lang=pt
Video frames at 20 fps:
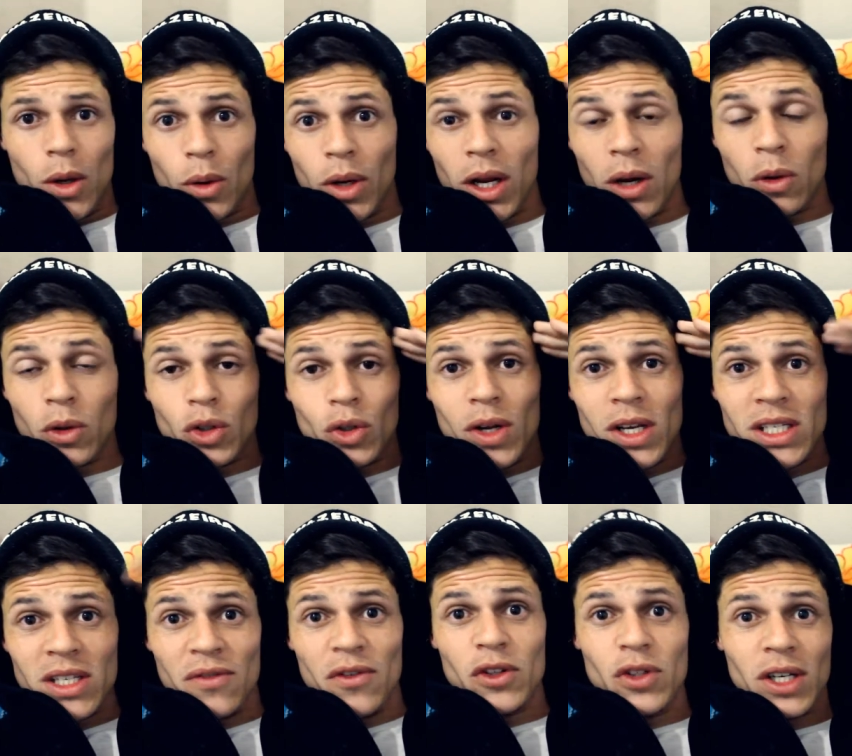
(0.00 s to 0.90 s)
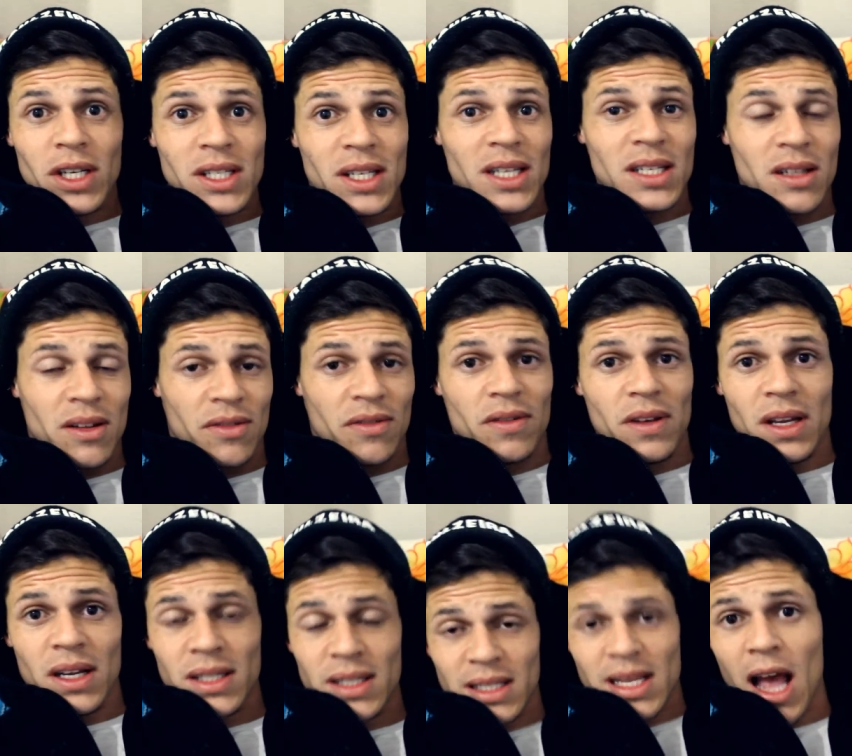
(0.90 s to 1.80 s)
Eu queria continuar esse vídeo aqui
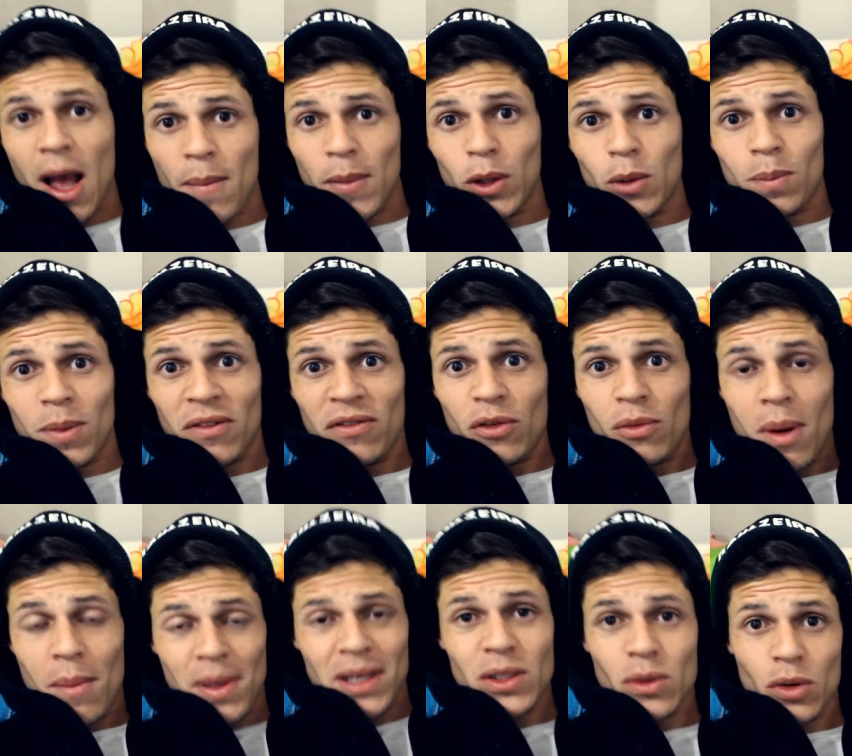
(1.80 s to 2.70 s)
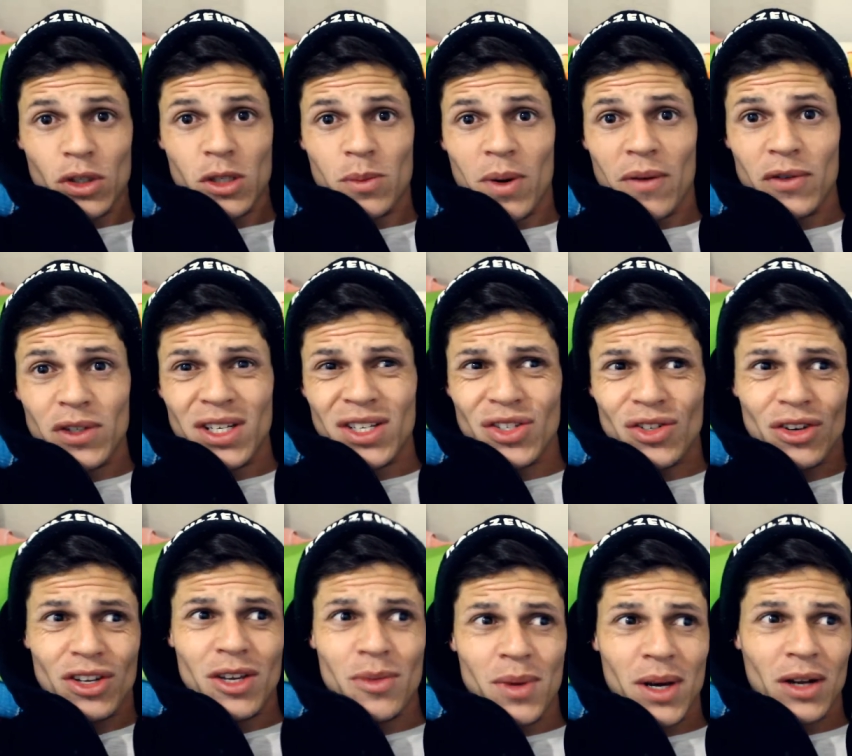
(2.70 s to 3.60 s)
sexta-feira, sábado, pra filmar mais coisas pra vocês.
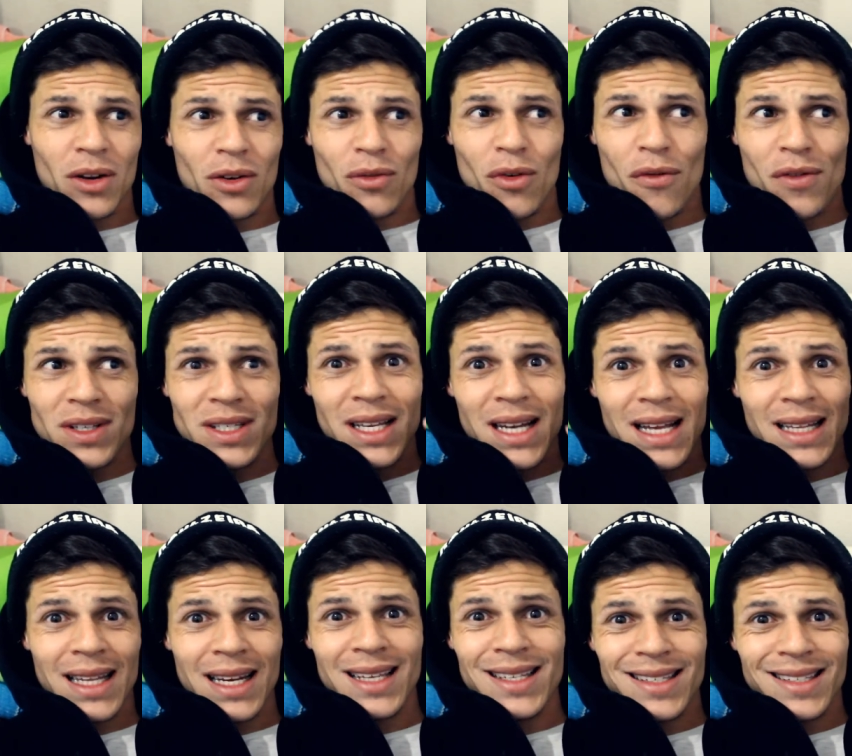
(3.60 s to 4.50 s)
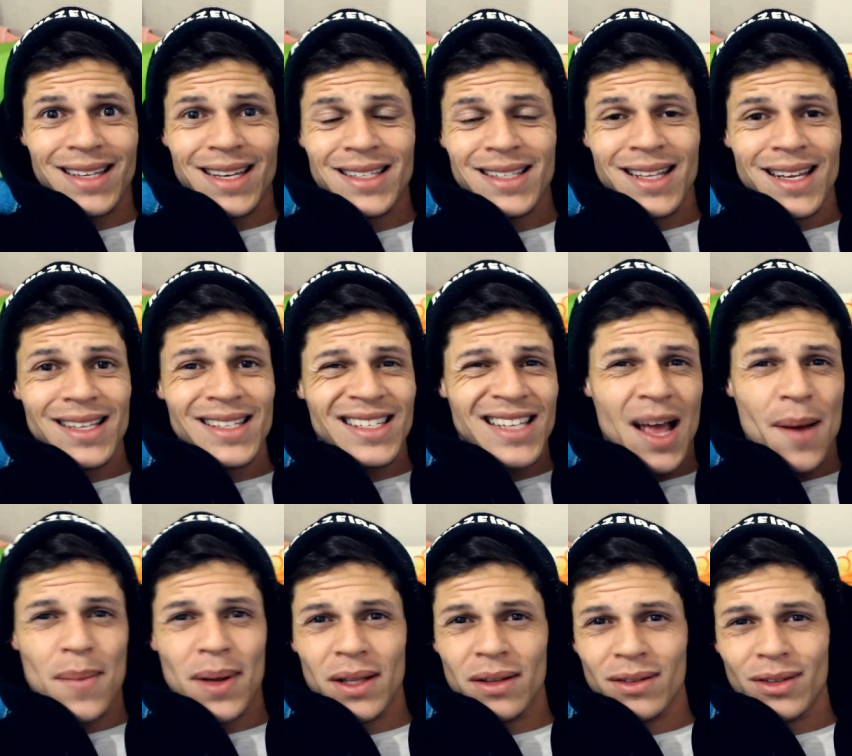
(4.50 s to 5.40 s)
Só que, mano, eu não vou fazer nada nem sexta nem
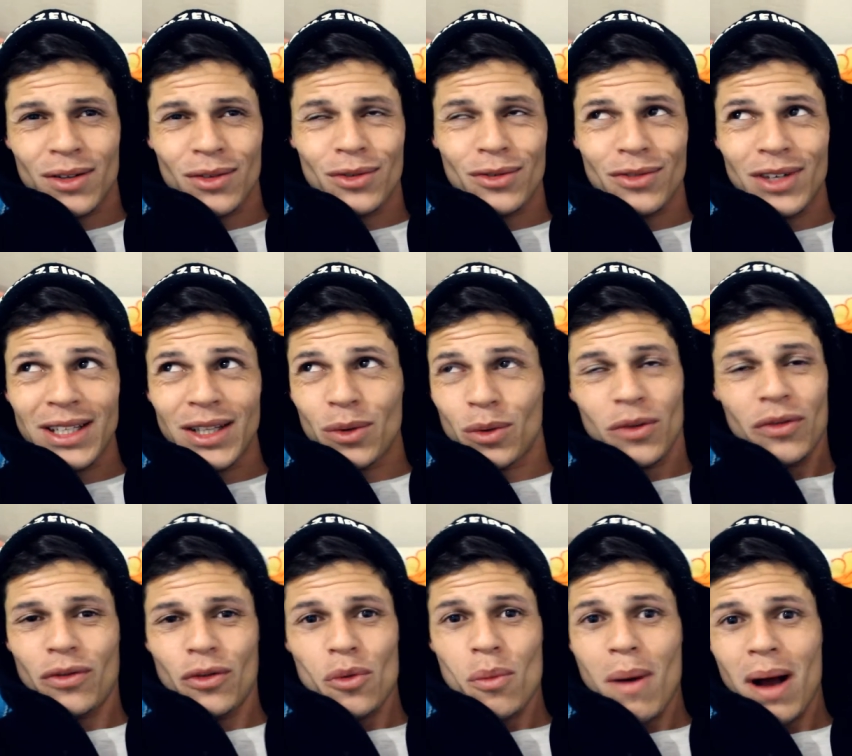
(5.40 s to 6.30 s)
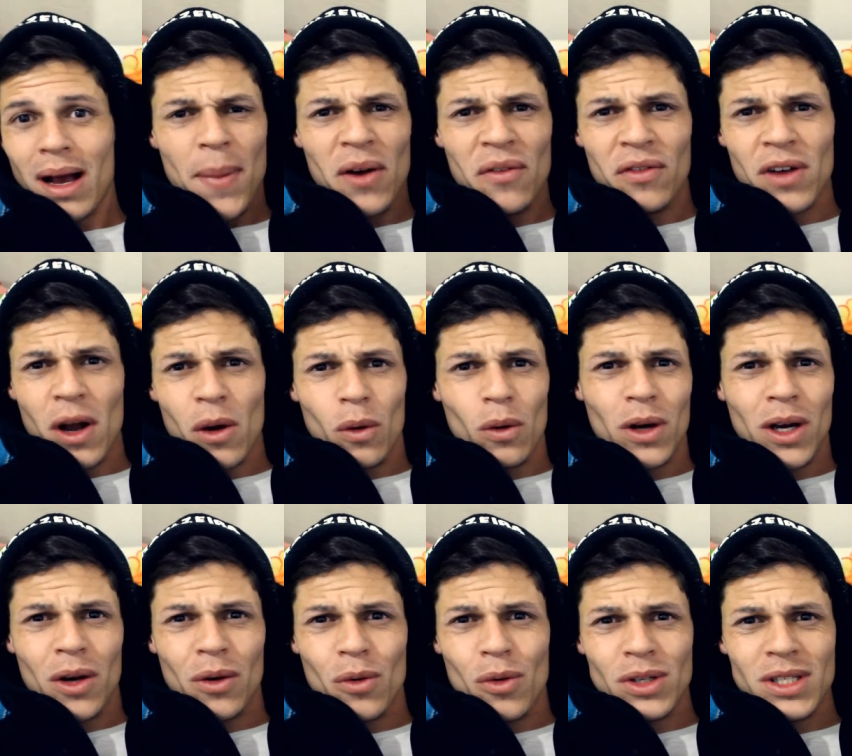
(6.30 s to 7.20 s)
sábado, então não vai ter o que filmar. Pra não ficar
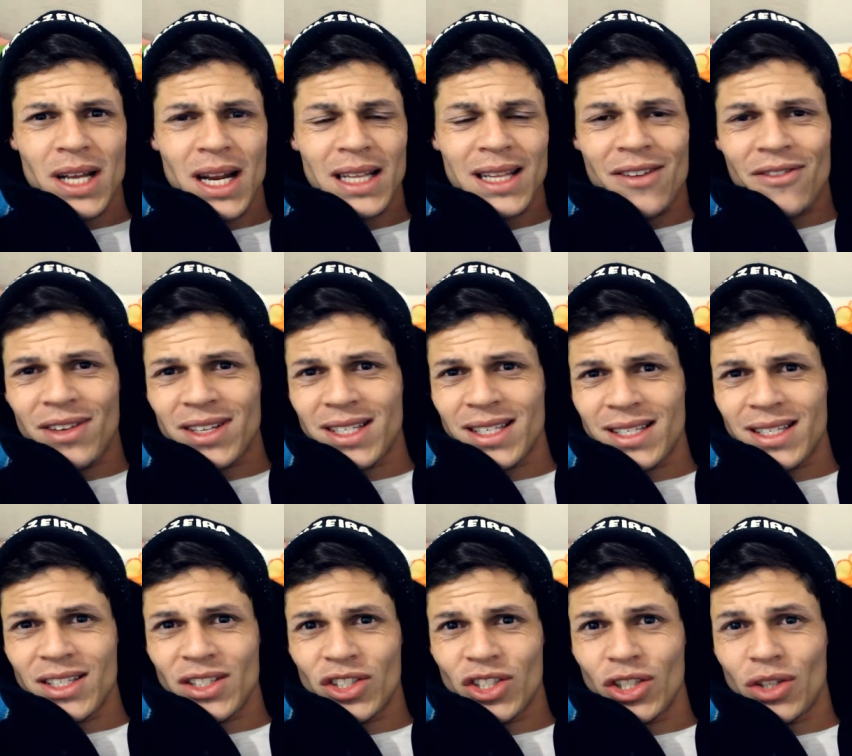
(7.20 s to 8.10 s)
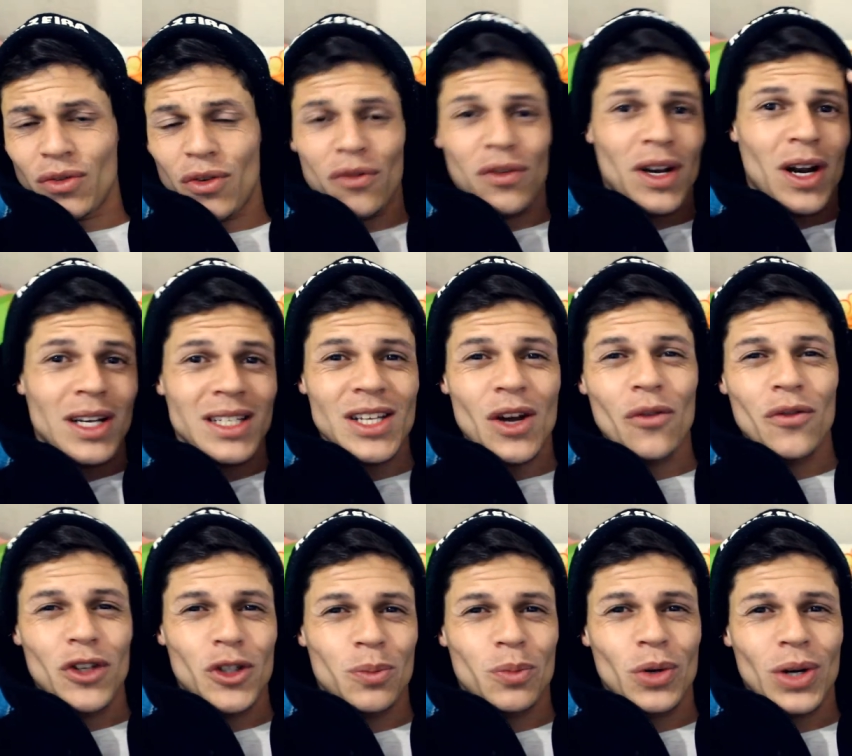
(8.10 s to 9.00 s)
colocando coisa nada a ver, sem sentido, eu vou finalizar o
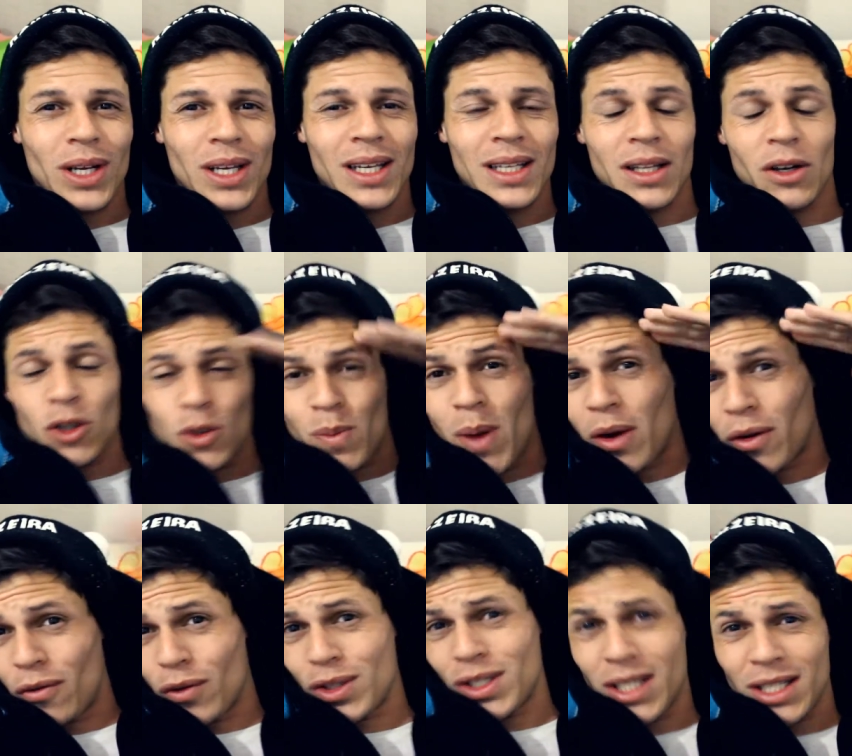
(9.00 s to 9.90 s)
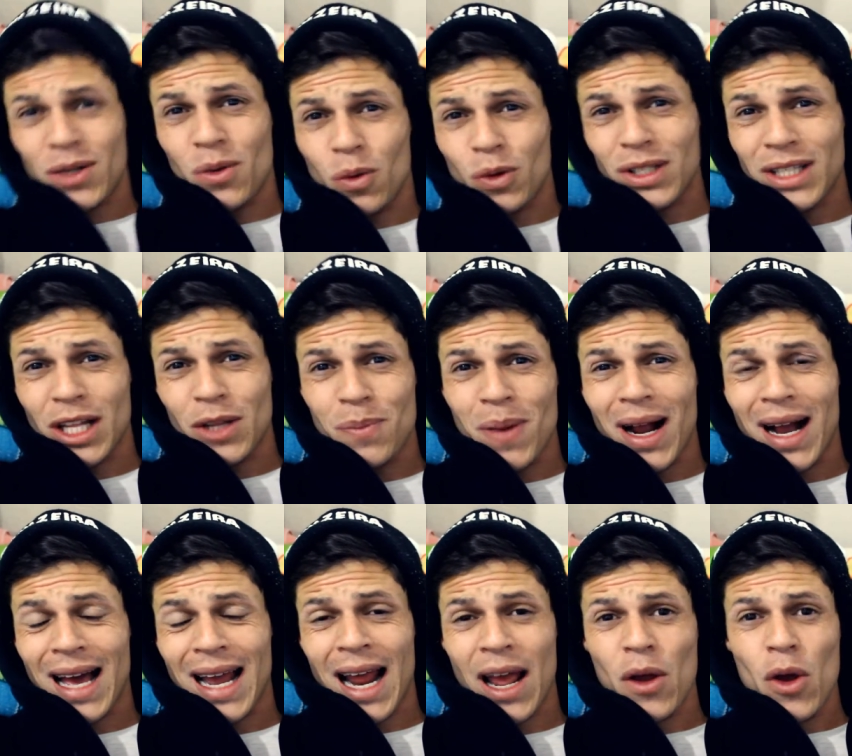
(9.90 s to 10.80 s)
vídeo por aqui, tá? Eu espero que vocês tenham gostado pra
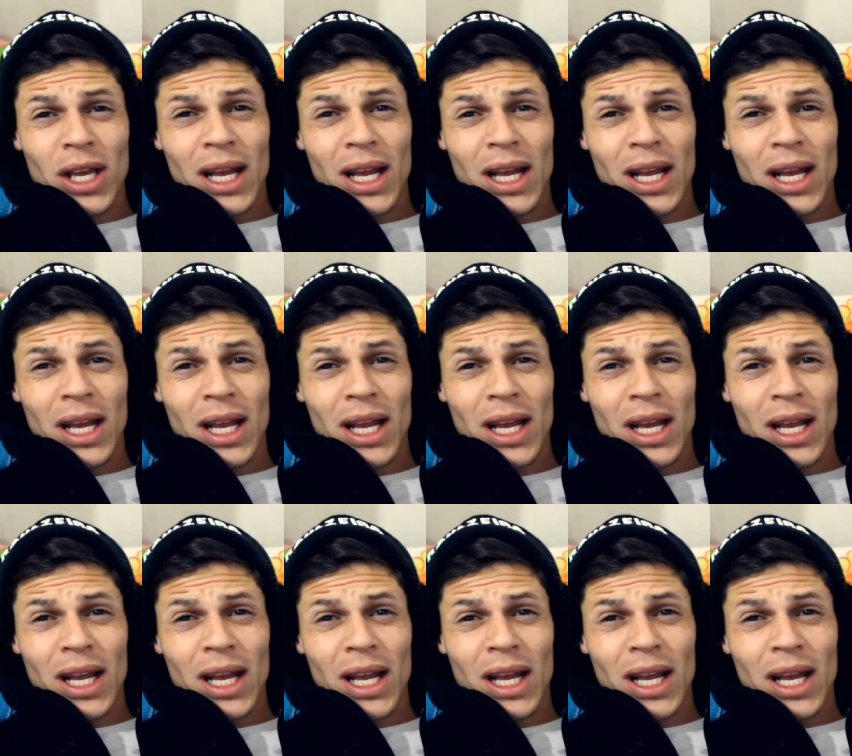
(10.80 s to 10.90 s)
caralho.